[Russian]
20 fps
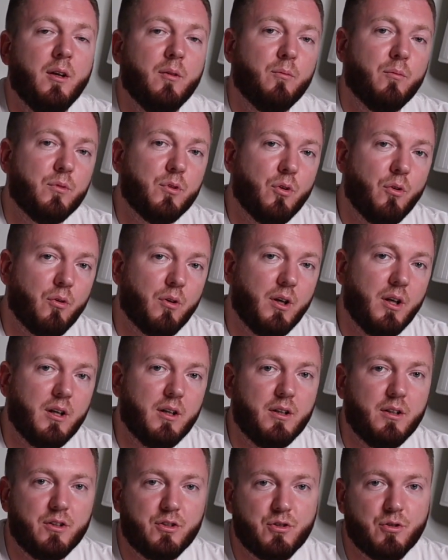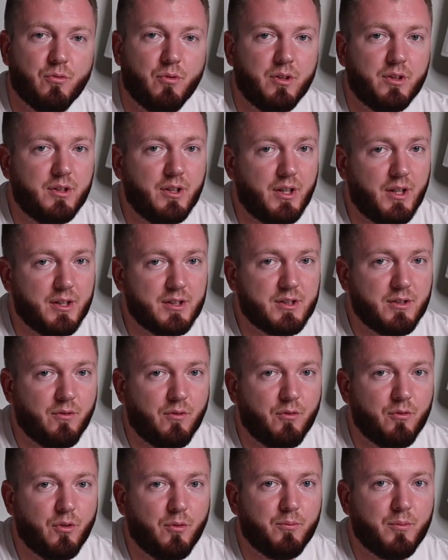Много чего
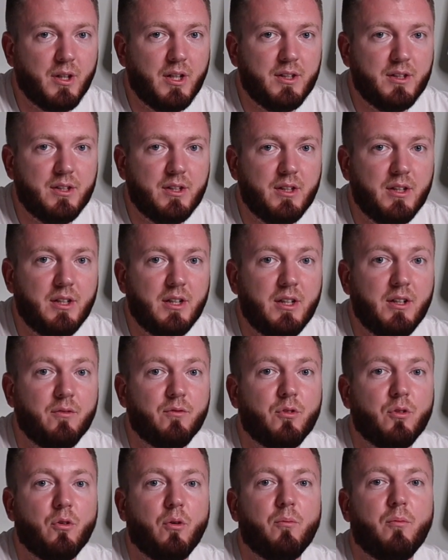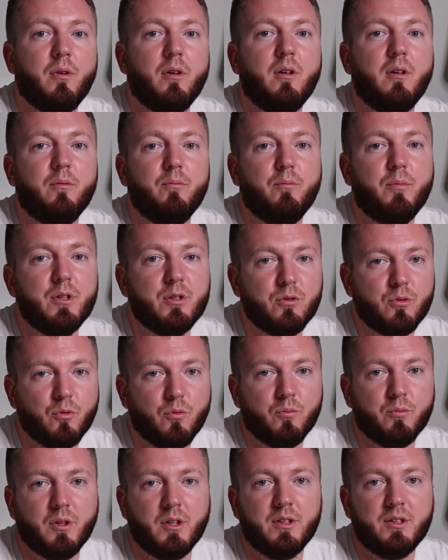интересного в нем найти. И в нем
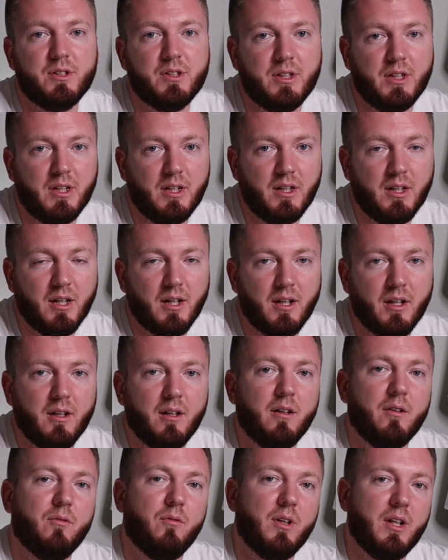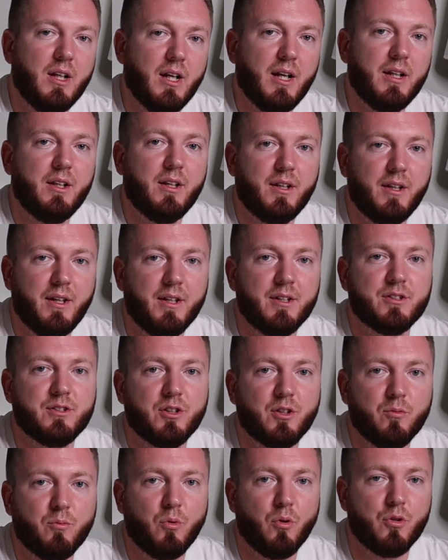безумно сильное влияние
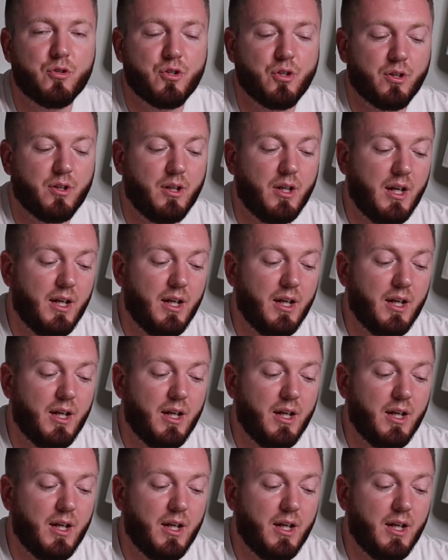хересных бочек.